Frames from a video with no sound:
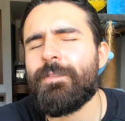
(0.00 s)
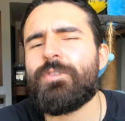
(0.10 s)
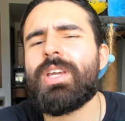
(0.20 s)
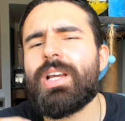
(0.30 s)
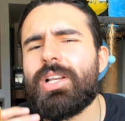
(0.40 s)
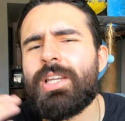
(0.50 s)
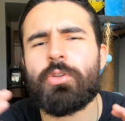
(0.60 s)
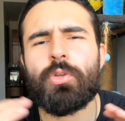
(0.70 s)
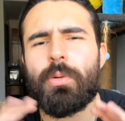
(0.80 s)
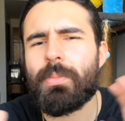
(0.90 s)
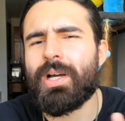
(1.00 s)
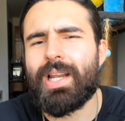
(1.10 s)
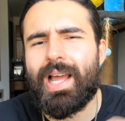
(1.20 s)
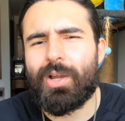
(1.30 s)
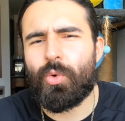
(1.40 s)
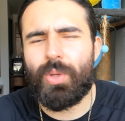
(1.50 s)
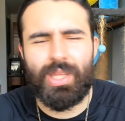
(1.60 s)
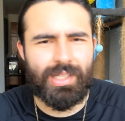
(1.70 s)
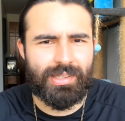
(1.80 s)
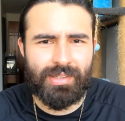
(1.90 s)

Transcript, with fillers: fica ali tomando a aguinha